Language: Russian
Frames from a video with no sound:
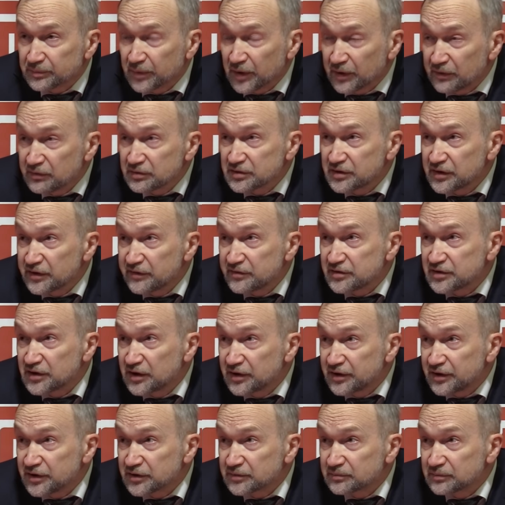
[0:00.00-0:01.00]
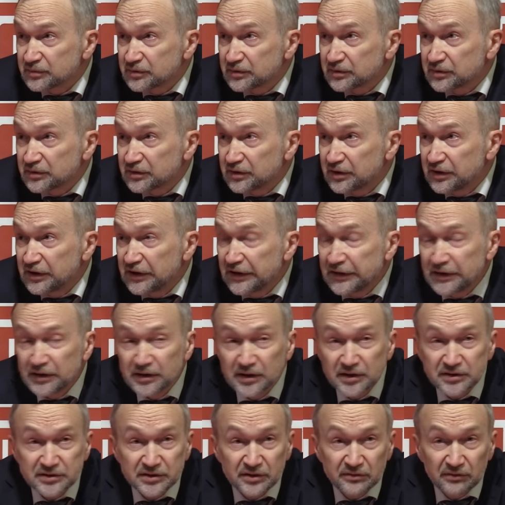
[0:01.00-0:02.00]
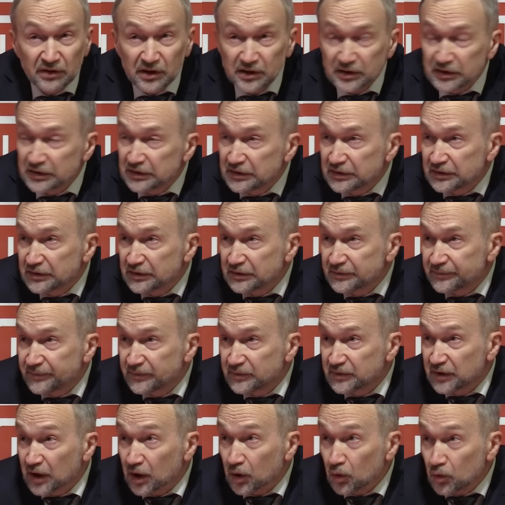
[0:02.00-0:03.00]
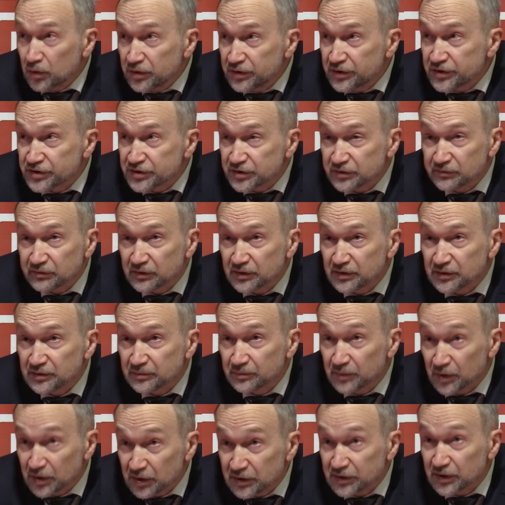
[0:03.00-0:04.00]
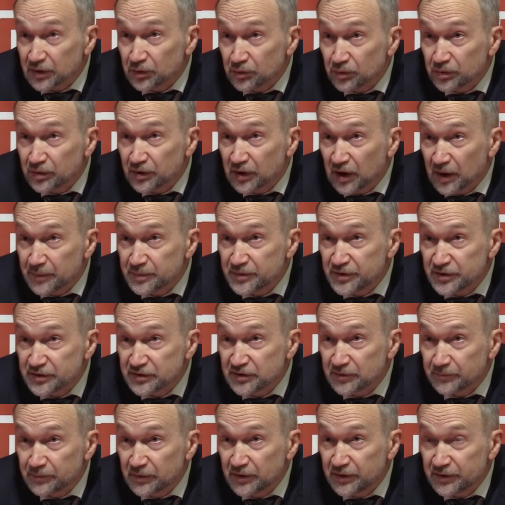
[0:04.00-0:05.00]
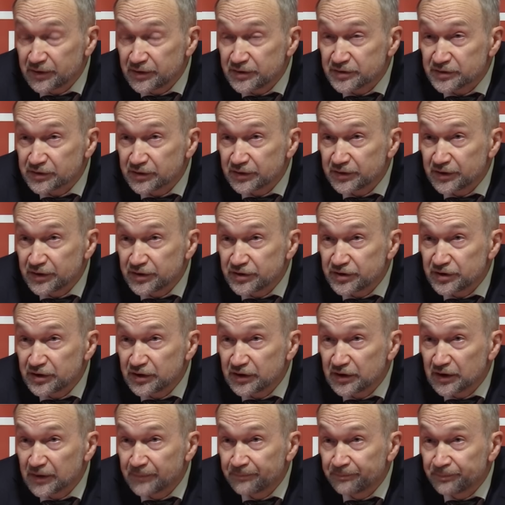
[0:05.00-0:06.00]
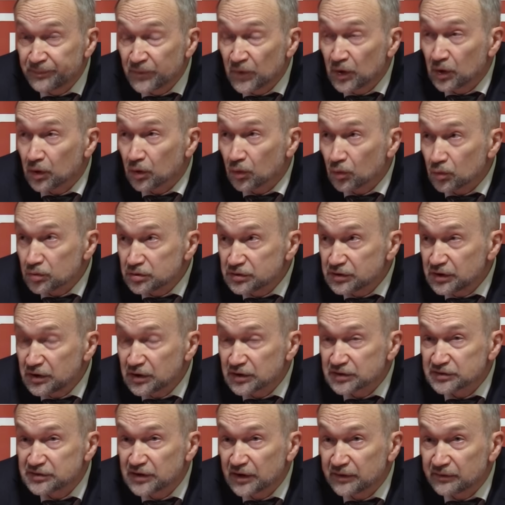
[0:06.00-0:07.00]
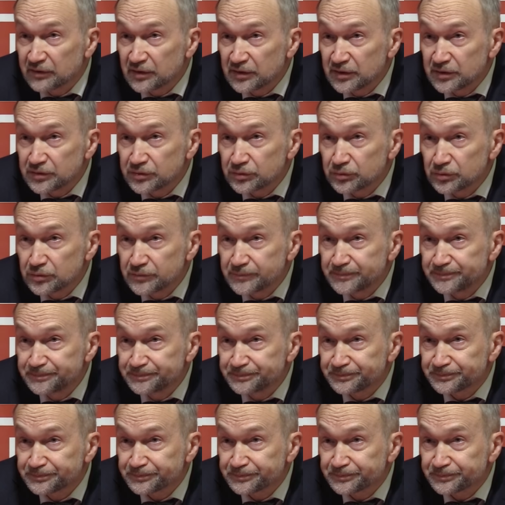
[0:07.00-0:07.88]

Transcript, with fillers: появился ревизионизм. И Ленин называл народничество, было такое общественно-политическое течение, русской разновидностью